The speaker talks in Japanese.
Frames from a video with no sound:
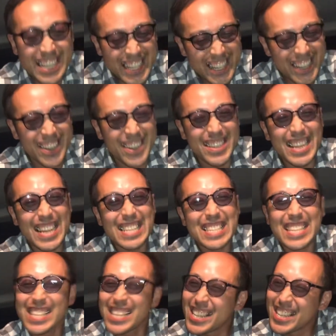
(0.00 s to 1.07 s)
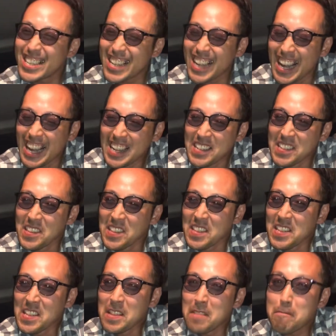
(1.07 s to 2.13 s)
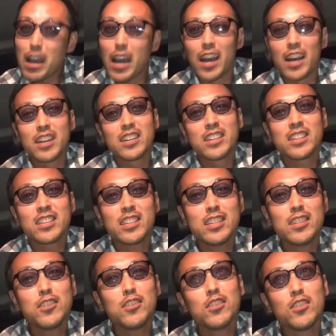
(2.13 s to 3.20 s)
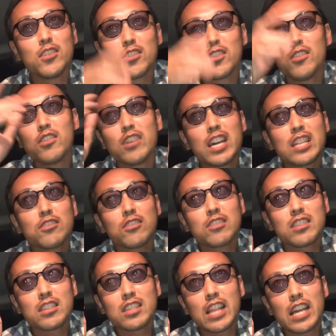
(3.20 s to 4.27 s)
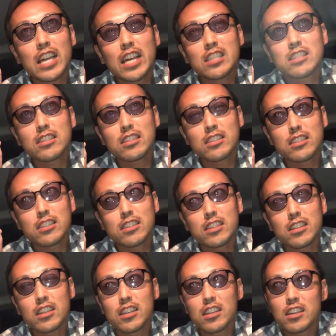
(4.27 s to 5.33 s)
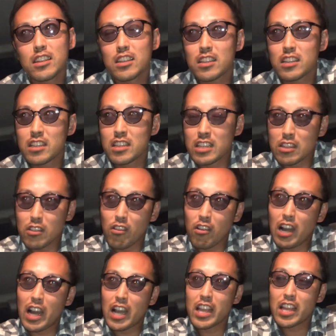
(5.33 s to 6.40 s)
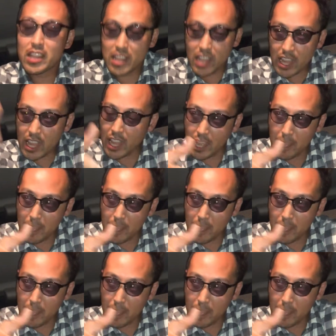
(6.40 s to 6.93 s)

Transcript: 同じというか、まあ、昨日動画撮ったやつ、昨日あげて、